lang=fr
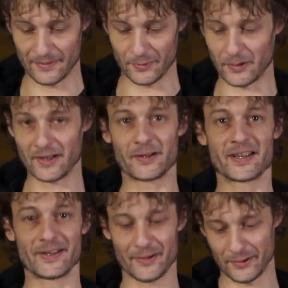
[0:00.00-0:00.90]
Bon, alors
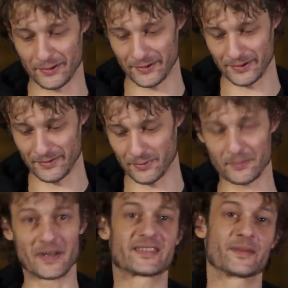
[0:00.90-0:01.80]
là, euh,
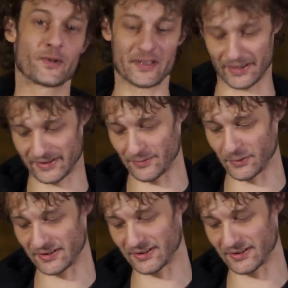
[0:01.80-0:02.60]
bon, bah, c'est moi ça, c'est moi.